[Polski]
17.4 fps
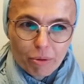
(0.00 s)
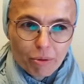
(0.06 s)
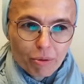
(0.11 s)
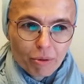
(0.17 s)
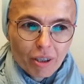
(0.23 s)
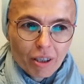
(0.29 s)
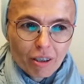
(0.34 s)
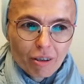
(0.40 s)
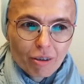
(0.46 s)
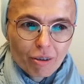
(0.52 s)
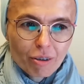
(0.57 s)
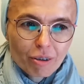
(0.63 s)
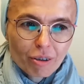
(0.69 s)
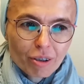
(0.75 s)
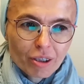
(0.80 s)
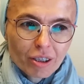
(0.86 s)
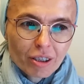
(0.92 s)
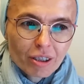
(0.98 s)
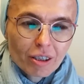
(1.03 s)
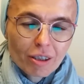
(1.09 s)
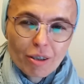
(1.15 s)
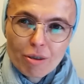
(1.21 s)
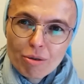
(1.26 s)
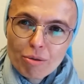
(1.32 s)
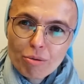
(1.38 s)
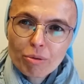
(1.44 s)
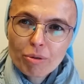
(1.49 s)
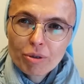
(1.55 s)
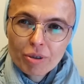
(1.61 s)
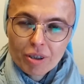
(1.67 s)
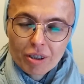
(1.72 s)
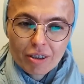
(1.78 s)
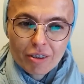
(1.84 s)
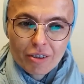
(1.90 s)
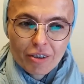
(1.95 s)
drugiego listu do
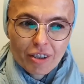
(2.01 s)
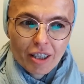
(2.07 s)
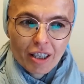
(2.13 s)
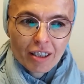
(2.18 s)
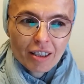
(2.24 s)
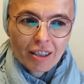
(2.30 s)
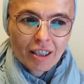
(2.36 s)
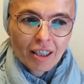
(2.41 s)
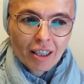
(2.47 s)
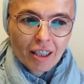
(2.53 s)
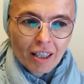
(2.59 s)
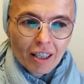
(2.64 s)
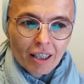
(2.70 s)
Koryntian.